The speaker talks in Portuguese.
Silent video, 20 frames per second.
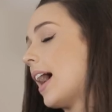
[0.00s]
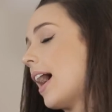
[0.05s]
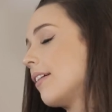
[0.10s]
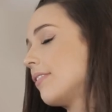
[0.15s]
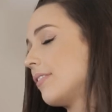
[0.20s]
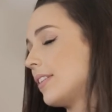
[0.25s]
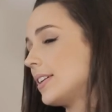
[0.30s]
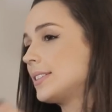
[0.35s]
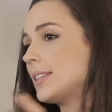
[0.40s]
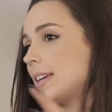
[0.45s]

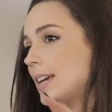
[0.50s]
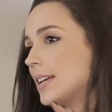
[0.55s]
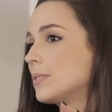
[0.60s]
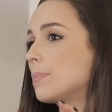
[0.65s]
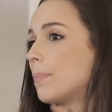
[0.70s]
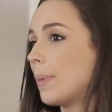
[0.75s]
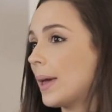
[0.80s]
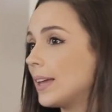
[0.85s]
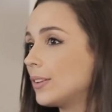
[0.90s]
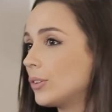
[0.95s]
haver esse
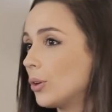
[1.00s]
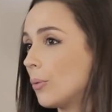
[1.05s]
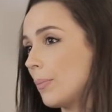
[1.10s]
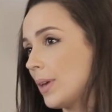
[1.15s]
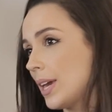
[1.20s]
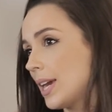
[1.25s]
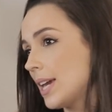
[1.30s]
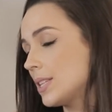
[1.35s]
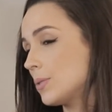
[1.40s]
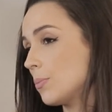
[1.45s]
respeito
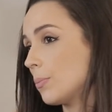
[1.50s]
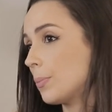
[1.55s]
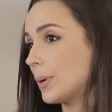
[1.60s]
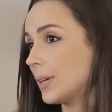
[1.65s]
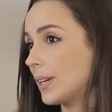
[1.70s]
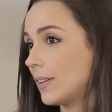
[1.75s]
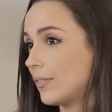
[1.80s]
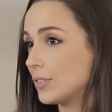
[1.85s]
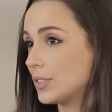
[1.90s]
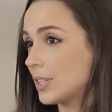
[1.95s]
mesmo,
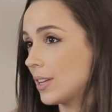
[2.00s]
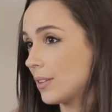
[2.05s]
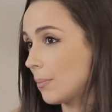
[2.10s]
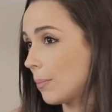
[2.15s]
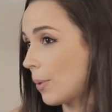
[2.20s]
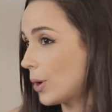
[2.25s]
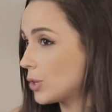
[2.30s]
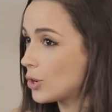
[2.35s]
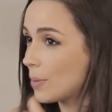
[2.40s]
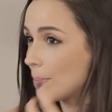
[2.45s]
porque você
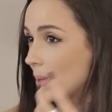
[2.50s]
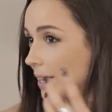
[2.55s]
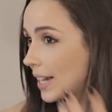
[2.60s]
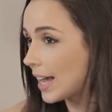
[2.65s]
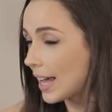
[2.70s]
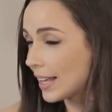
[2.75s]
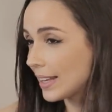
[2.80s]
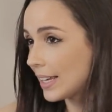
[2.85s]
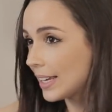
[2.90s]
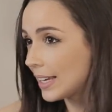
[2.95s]
não pode
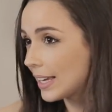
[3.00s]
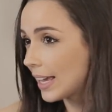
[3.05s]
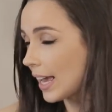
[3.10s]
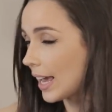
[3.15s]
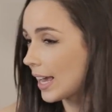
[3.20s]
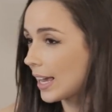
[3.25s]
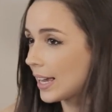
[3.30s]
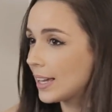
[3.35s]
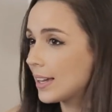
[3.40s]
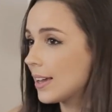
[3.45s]
obrigar
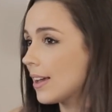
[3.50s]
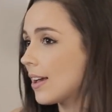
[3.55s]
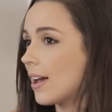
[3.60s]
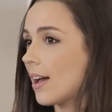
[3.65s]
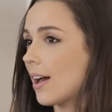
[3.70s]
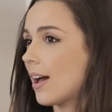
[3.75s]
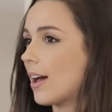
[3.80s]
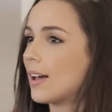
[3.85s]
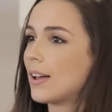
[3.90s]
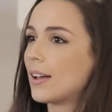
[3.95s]
ninguém
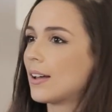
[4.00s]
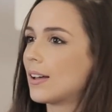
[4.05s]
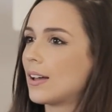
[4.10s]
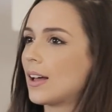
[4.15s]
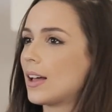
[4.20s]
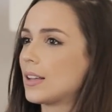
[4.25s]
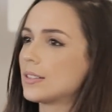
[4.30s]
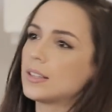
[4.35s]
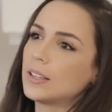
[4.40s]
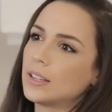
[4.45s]

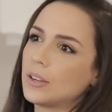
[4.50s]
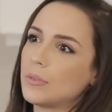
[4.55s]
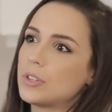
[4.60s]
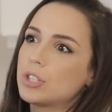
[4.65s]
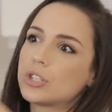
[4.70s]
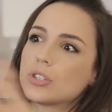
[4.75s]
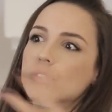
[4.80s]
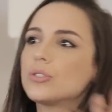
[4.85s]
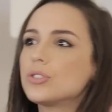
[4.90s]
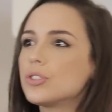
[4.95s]
a, a seguir um
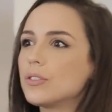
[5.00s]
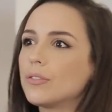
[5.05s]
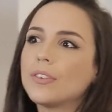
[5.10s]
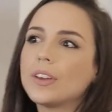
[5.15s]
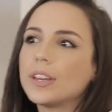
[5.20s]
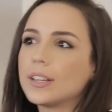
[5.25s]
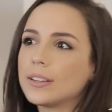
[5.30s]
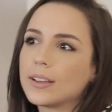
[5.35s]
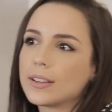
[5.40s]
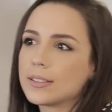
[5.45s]
estilo de
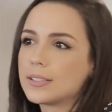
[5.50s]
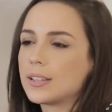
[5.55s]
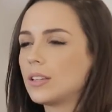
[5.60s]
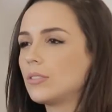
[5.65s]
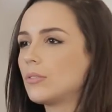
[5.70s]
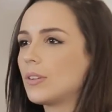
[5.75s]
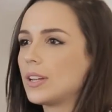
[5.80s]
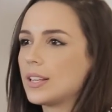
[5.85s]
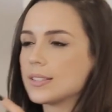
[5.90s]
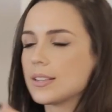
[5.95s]
vida,
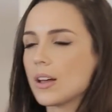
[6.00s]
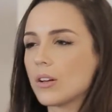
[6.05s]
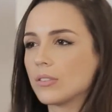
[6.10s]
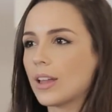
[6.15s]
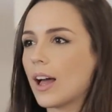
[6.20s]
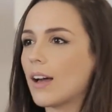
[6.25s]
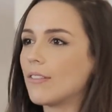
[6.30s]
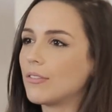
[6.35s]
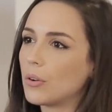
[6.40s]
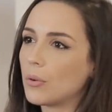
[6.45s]
sendo ele
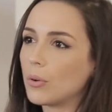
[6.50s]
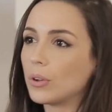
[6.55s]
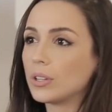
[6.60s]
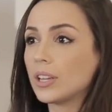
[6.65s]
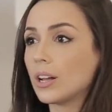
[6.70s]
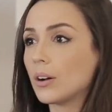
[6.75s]
saudável ou